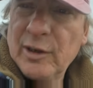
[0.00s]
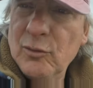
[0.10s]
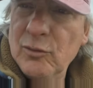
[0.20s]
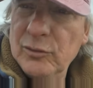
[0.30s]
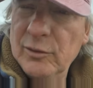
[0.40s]
sacó
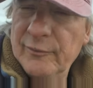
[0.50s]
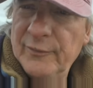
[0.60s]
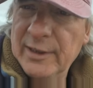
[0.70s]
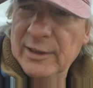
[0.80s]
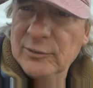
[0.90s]
uno,
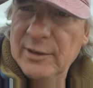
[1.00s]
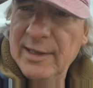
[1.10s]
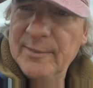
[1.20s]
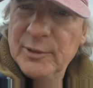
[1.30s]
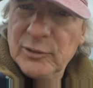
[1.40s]
Fernando
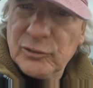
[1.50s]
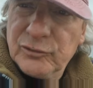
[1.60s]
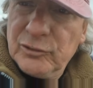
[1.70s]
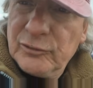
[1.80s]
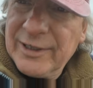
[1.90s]
nada, pero estos
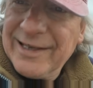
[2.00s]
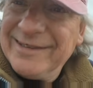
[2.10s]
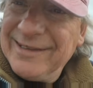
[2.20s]
chicos sacan